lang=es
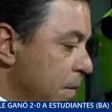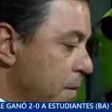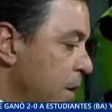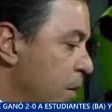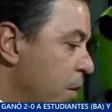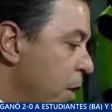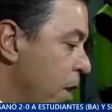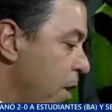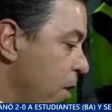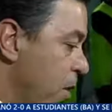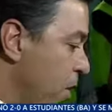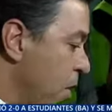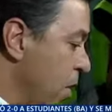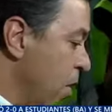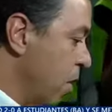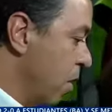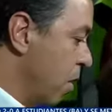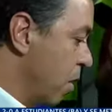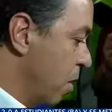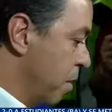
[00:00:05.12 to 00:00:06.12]
Pero bueno,
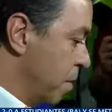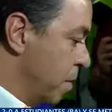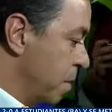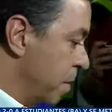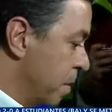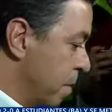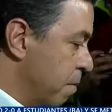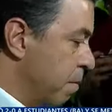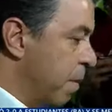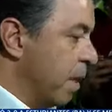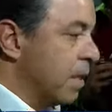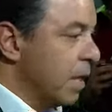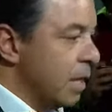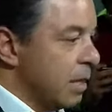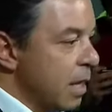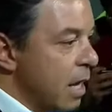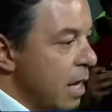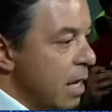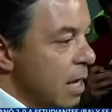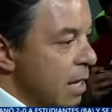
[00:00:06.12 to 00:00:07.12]
no, más
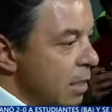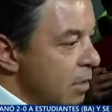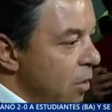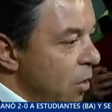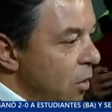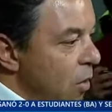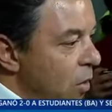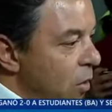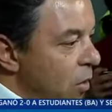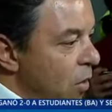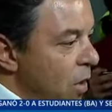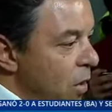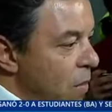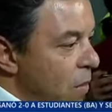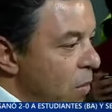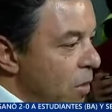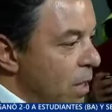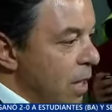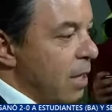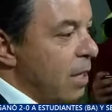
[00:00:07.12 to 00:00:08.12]
allá de eso, lo
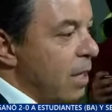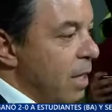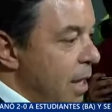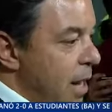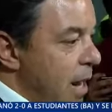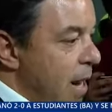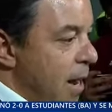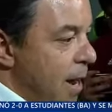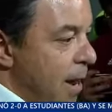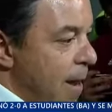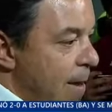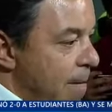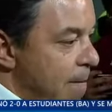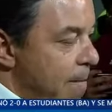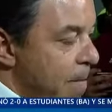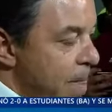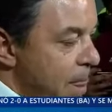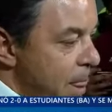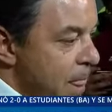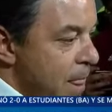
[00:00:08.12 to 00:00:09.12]
importante era
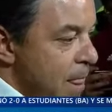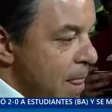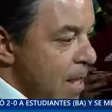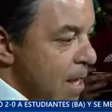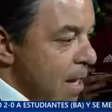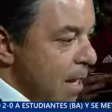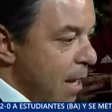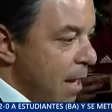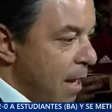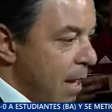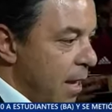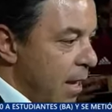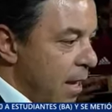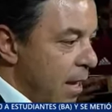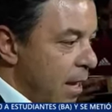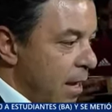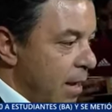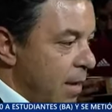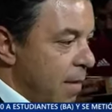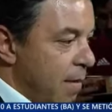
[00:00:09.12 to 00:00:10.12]

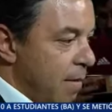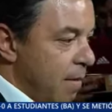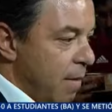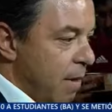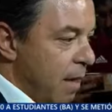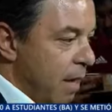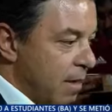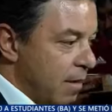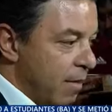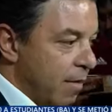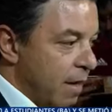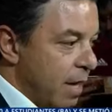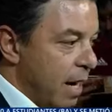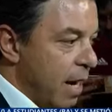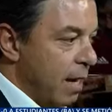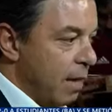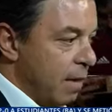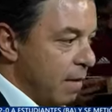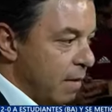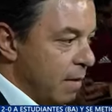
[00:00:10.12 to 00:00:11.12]
eh,
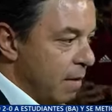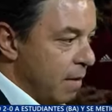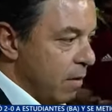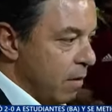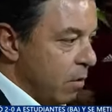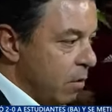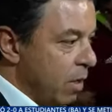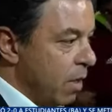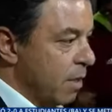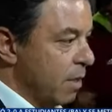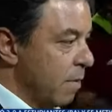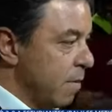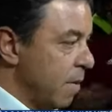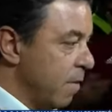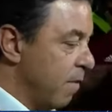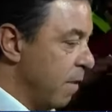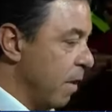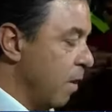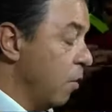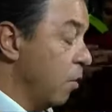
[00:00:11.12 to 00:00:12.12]
clasificar otra,
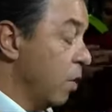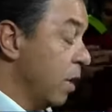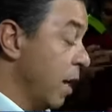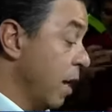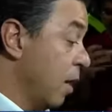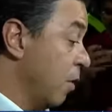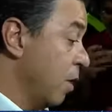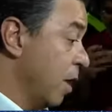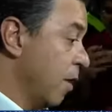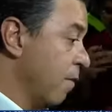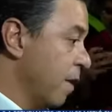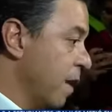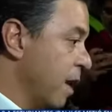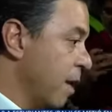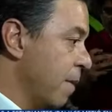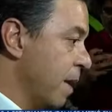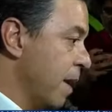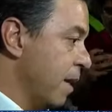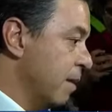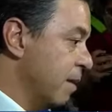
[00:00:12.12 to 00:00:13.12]
otra, otra
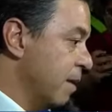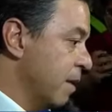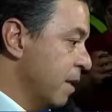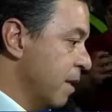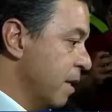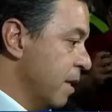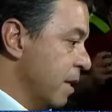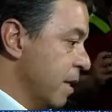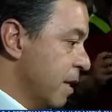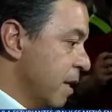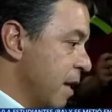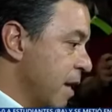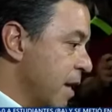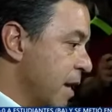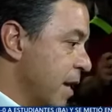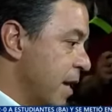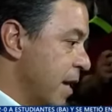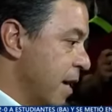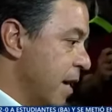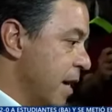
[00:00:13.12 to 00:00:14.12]
final más.
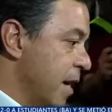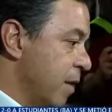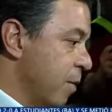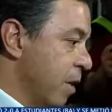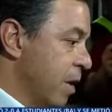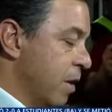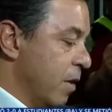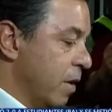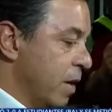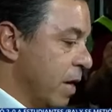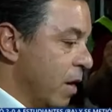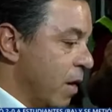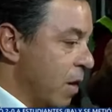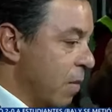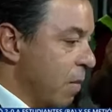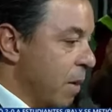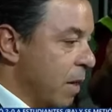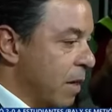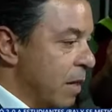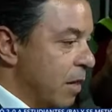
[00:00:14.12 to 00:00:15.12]
Eh, y bueno, era
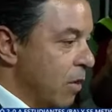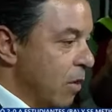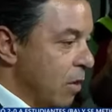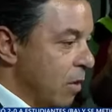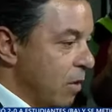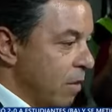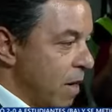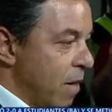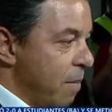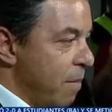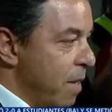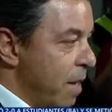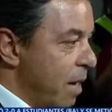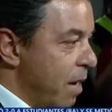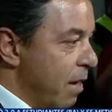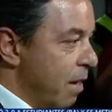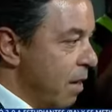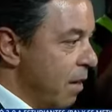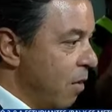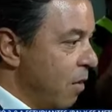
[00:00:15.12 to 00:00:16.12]
un partido
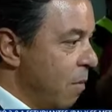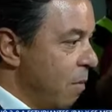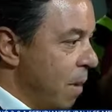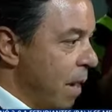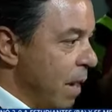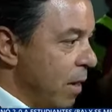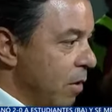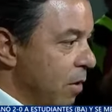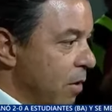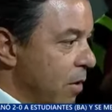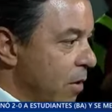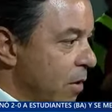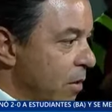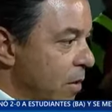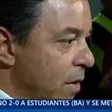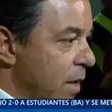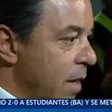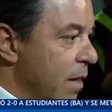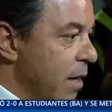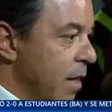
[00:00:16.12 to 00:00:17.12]
también complejo, ¿no?
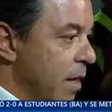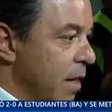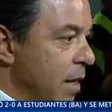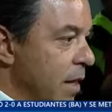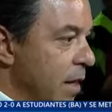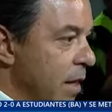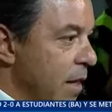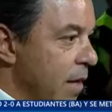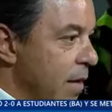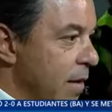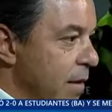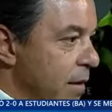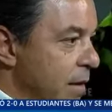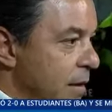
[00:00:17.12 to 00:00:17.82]
Antes de,